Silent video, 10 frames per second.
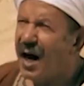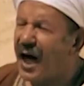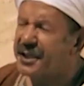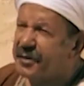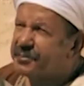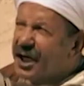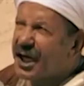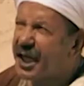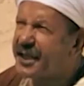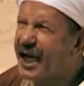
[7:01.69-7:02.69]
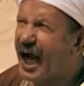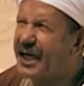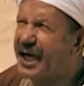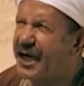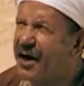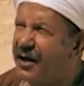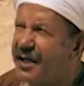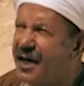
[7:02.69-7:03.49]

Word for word: حد مسلطك علينا ولا